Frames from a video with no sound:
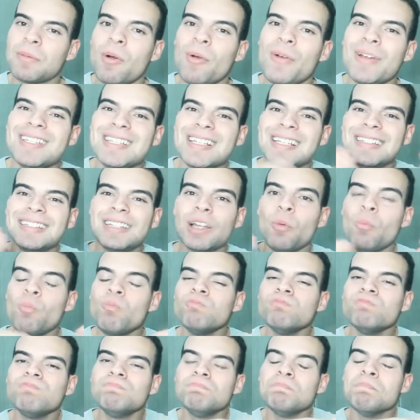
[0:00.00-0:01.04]
uma coisinha
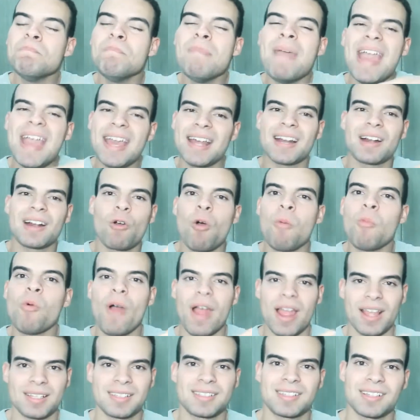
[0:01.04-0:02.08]
tão mera
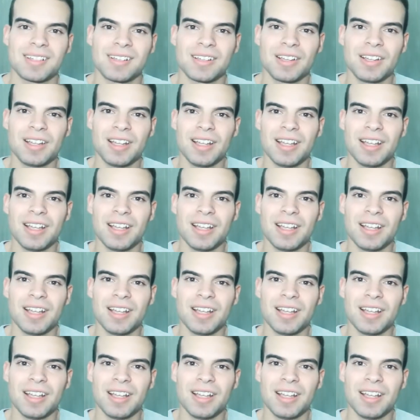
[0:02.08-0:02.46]
como essa.